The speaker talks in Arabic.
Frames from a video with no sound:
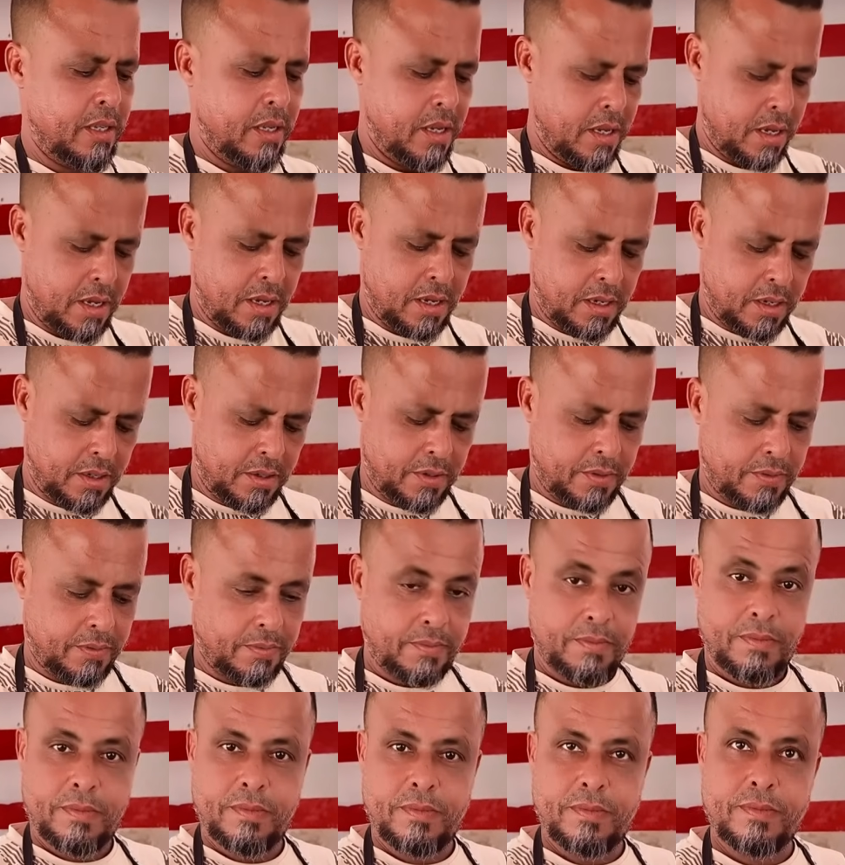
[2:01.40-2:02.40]
المعز فات
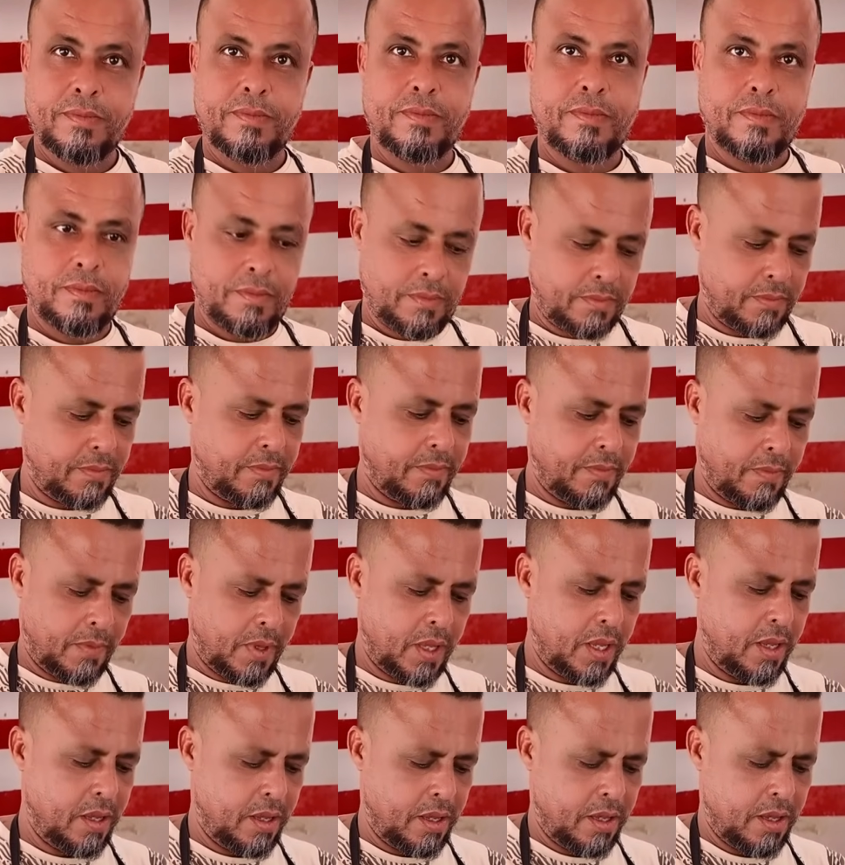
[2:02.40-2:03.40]
آه،
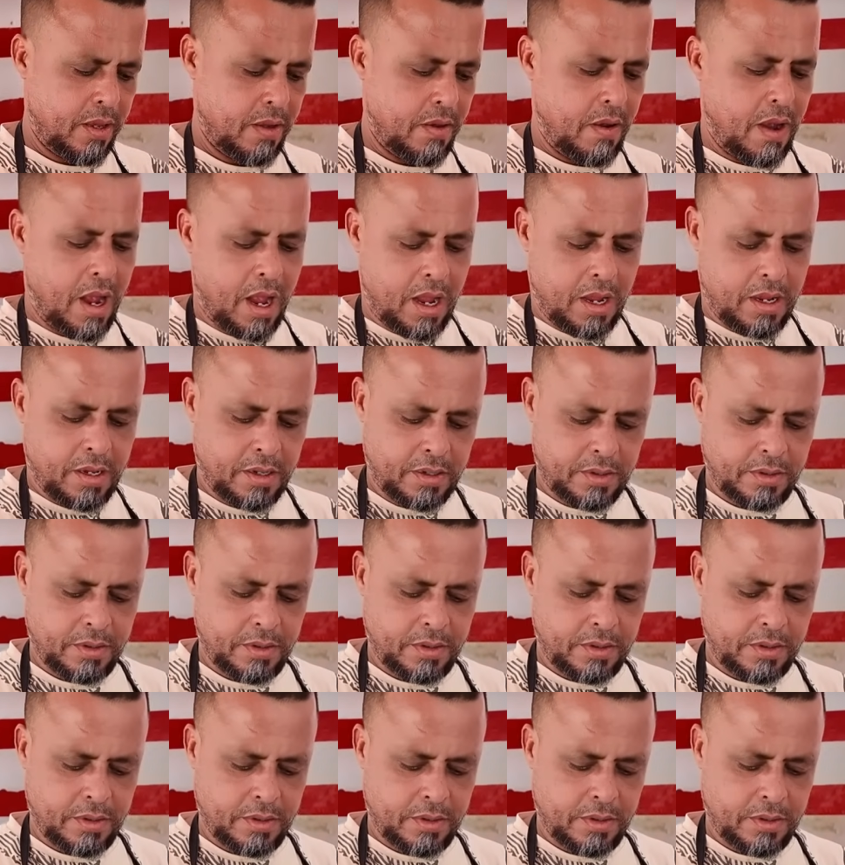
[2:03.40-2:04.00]
الغلب آه.